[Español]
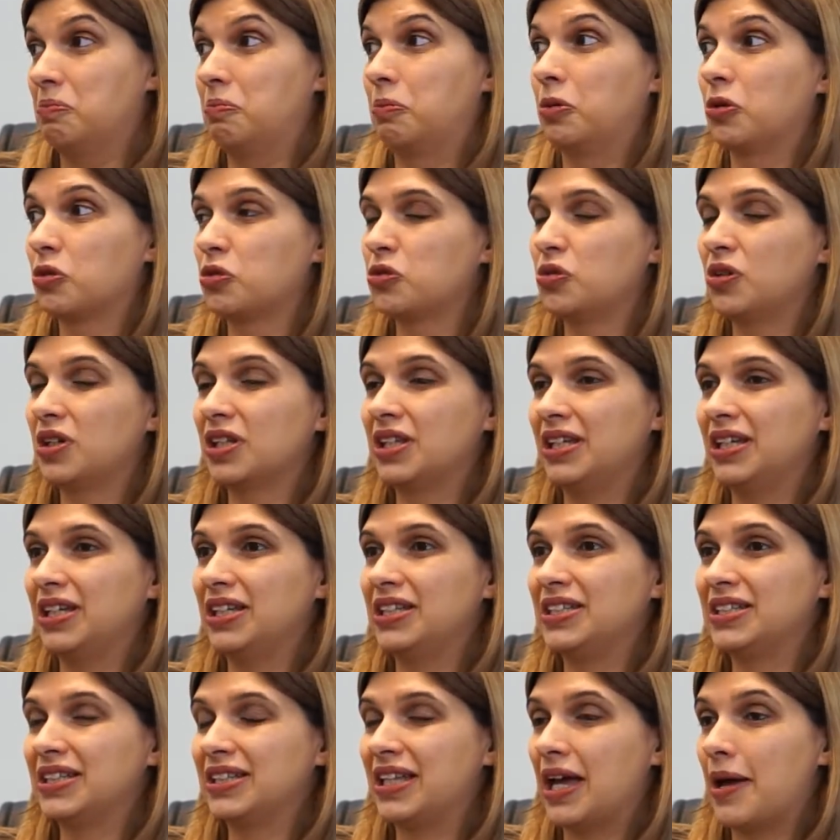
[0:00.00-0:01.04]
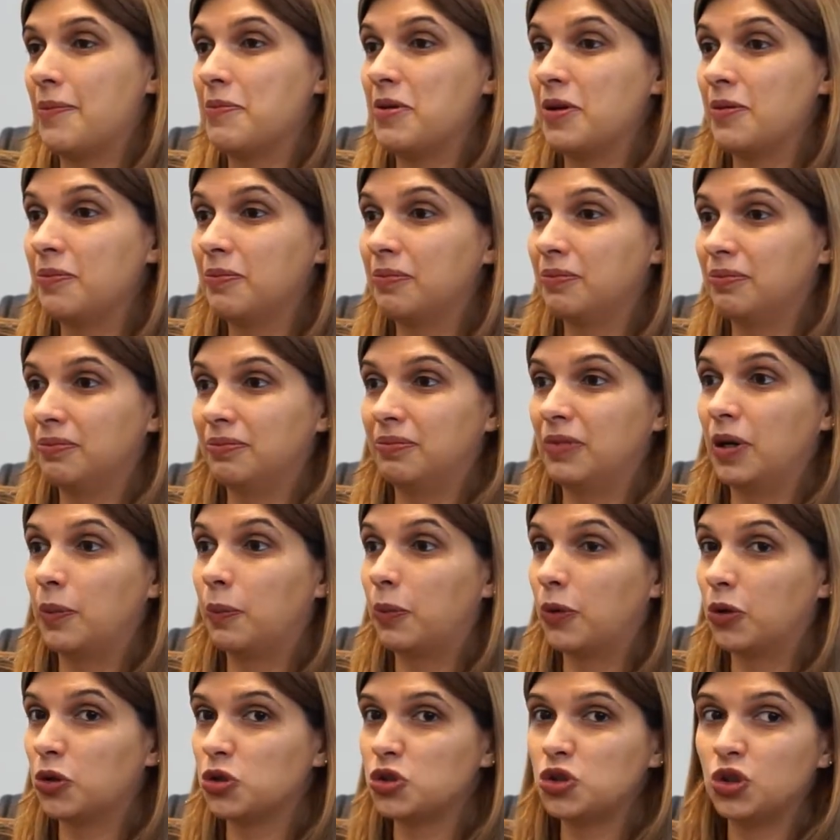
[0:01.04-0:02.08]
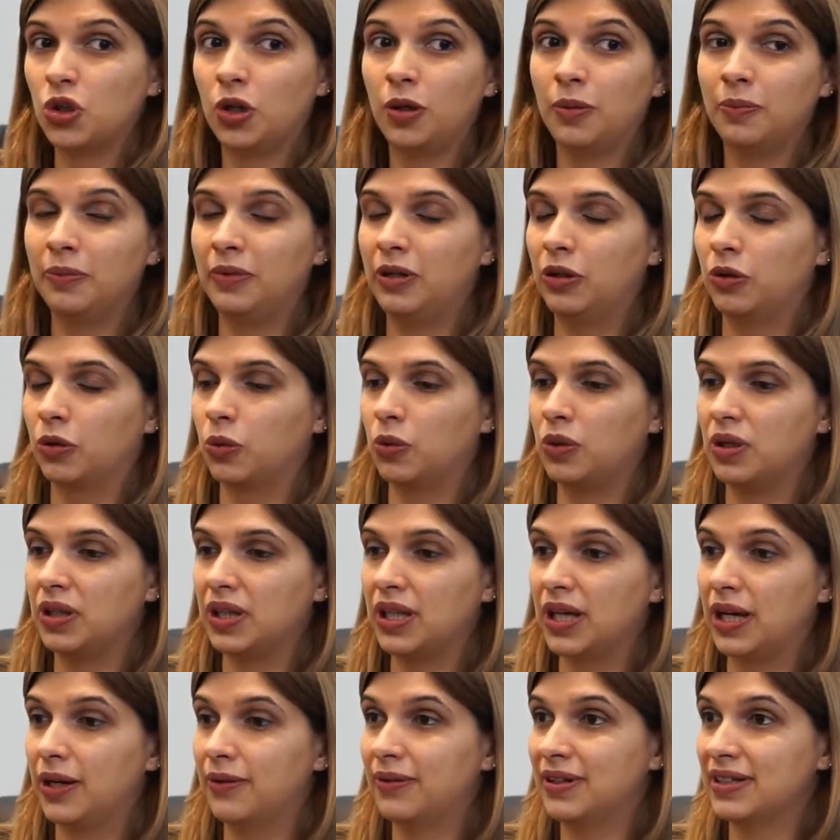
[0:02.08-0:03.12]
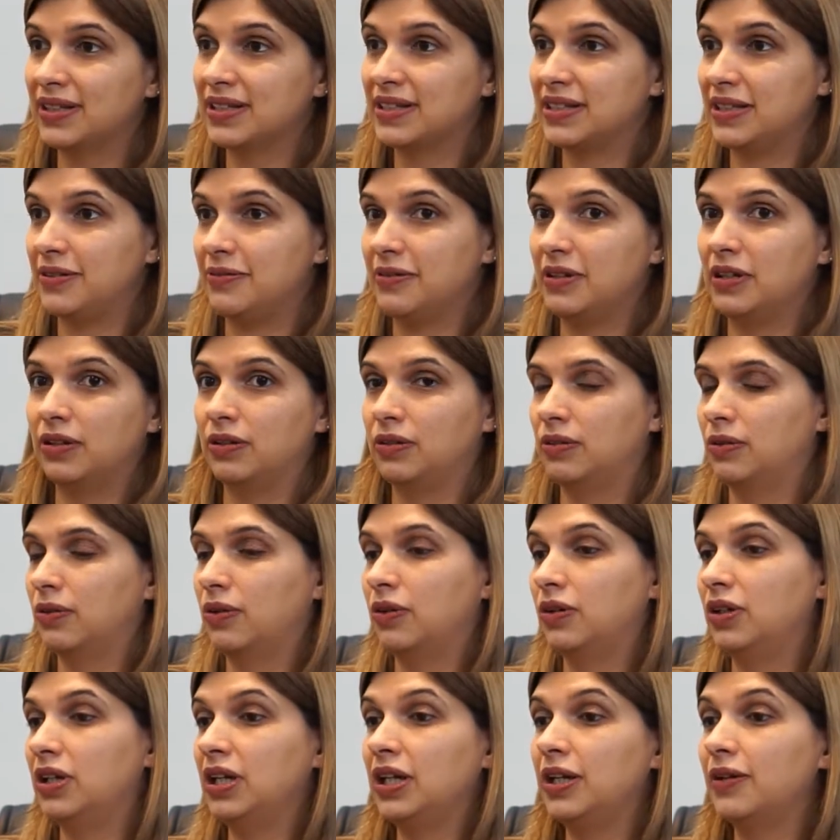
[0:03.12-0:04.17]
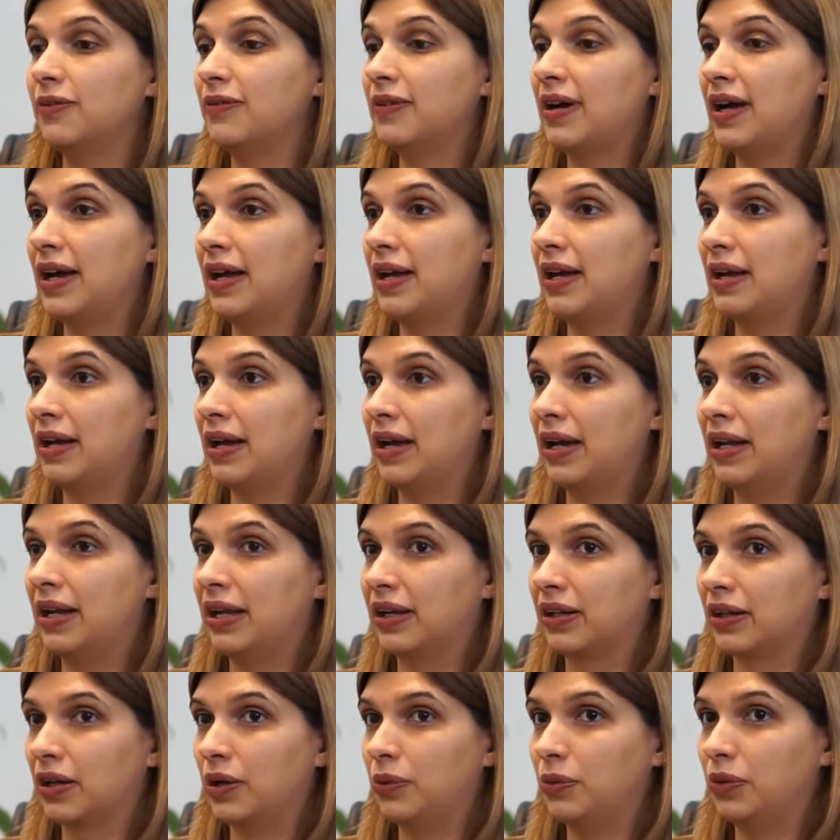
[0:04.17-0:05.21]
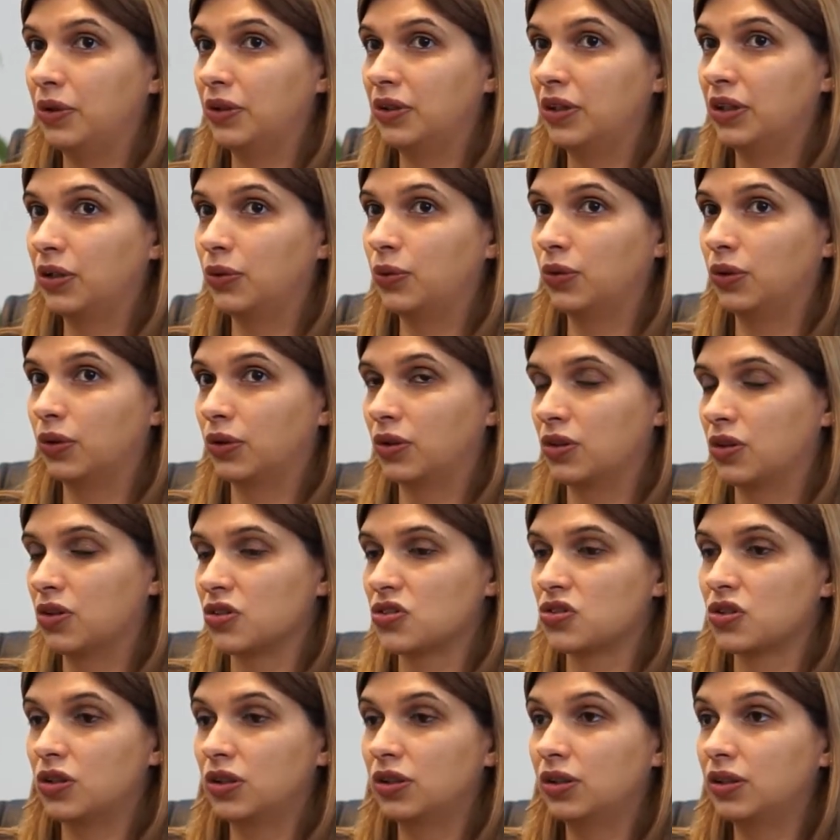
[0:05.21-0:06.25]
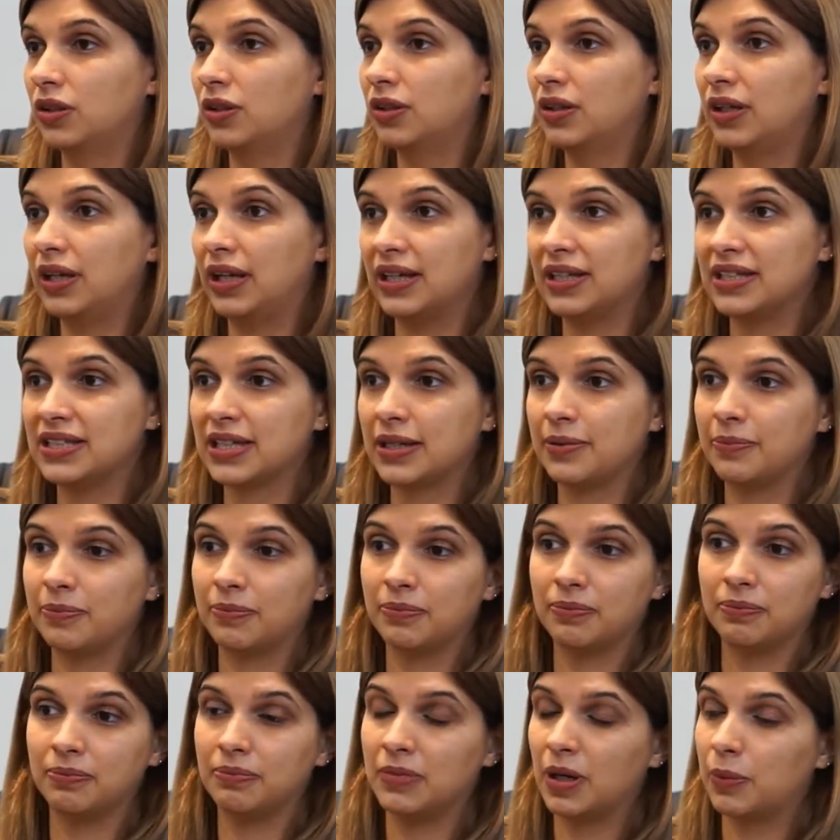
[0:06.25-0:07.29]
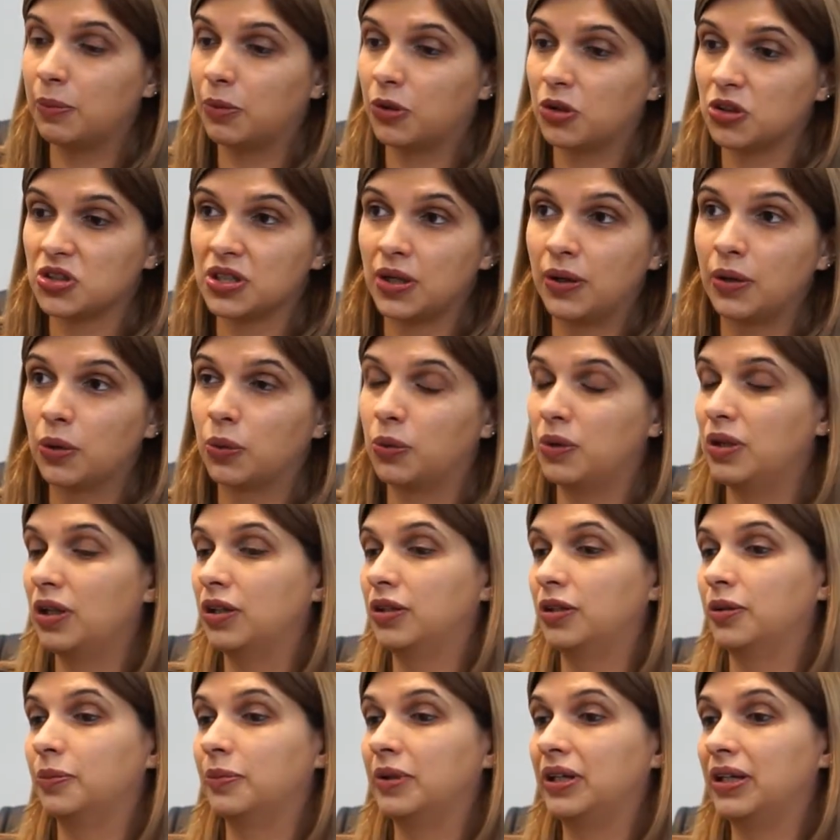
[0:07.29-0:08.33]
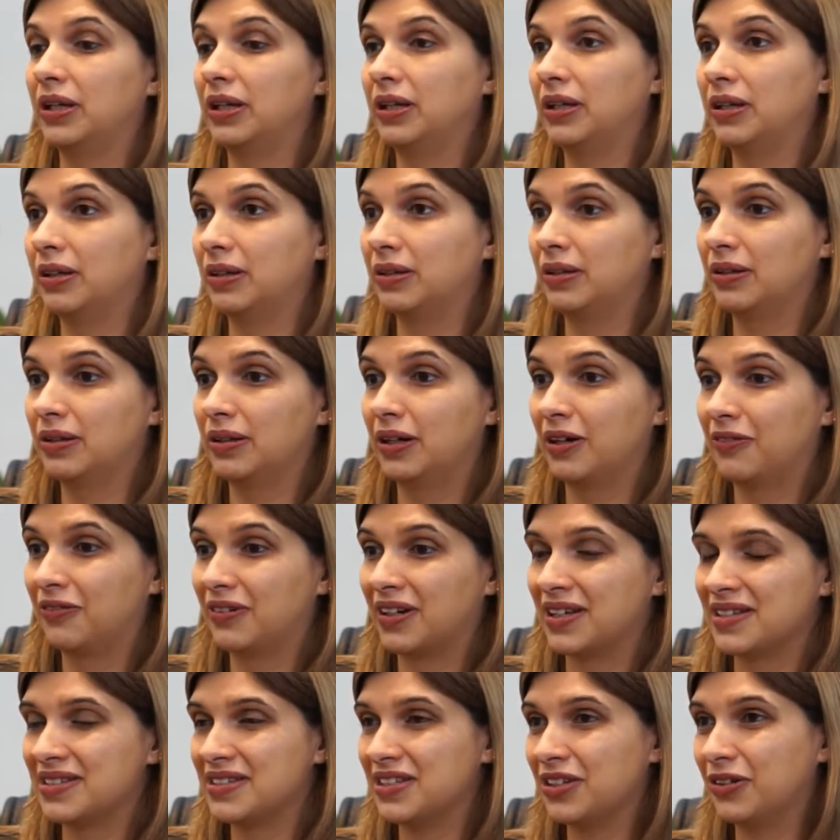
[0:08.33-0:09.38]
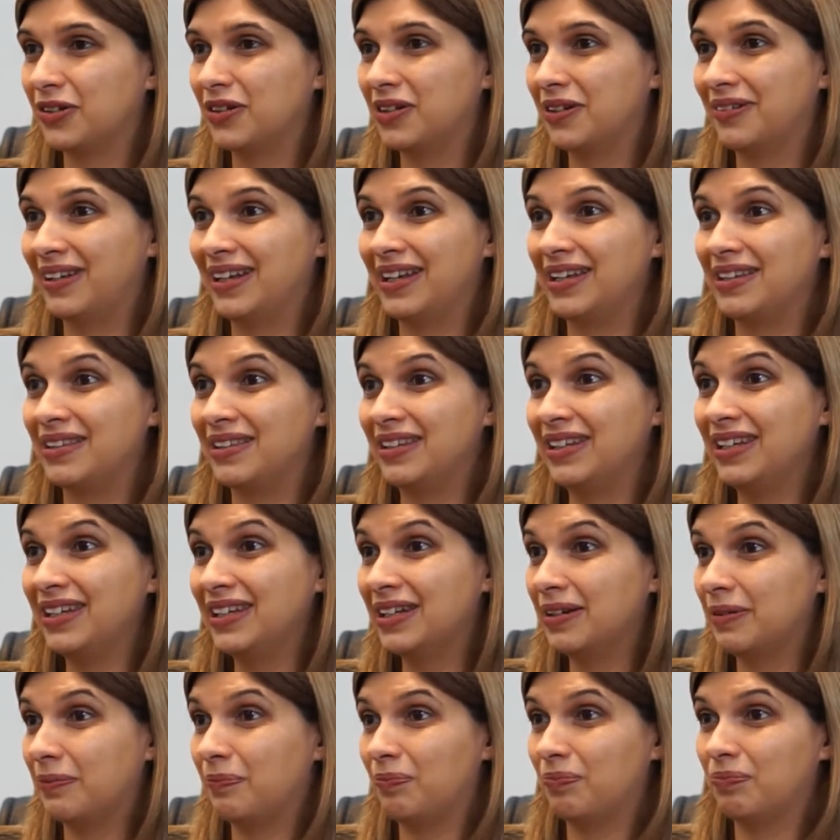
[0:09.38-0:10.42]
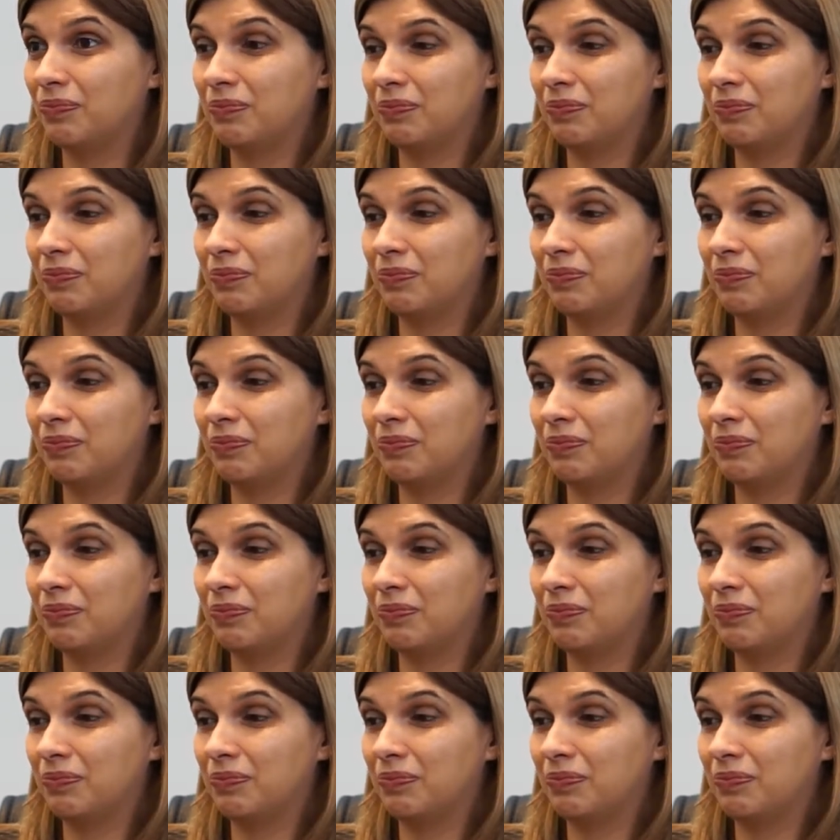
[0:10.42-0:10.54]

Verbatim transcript: por suerte ella también me apoyó, me los cuidaba, si bien no iba a las reuniones junto con nosotros, ella me apoyaba cuidándome a Francisco y a Valentina.